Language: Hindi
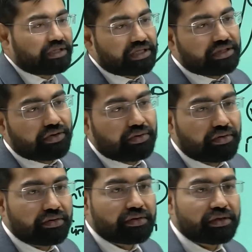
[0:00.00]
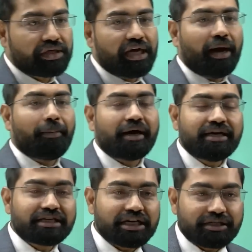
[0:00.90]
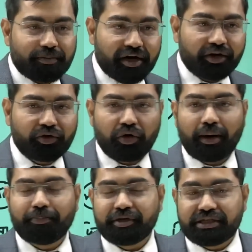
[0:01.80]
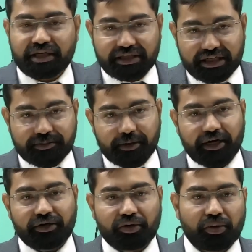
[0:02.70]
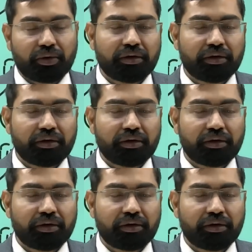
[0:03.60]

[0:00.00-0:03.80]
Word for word: देते हो कि आप आई एस एस्पिरेंट हो आप पीसीएस एस्पिरेंट हो